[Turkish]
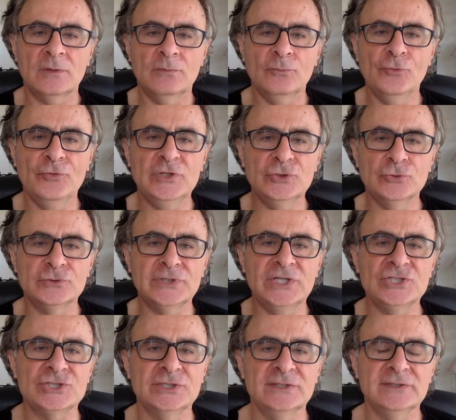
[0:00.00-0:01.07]
Bu videonun
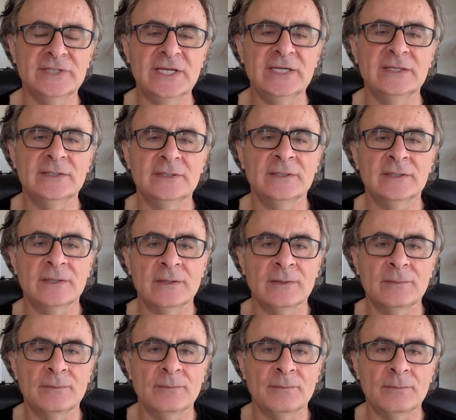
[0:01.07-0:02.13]
eşliğinde
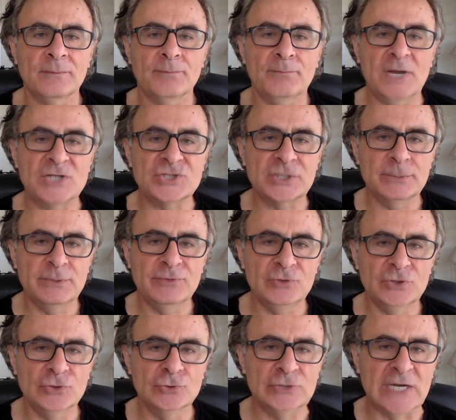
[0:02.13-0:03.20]
başka bir
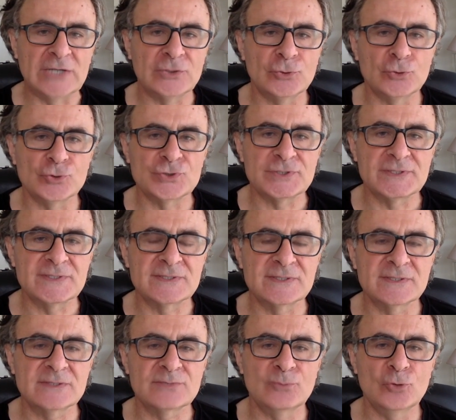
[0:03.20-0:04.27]
video daha
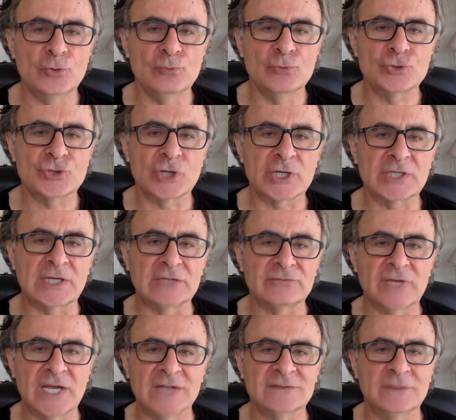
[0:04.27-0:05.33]
göreceksiniz. Bölünmüş ekran
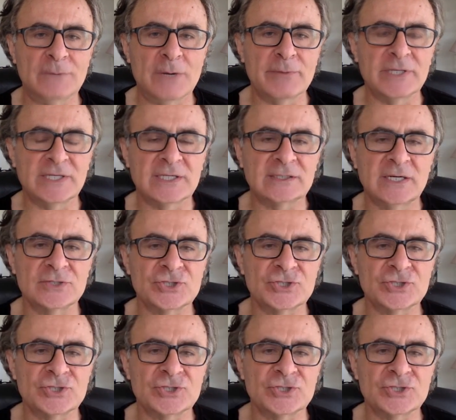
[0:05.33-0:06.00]
veya tamamen ekran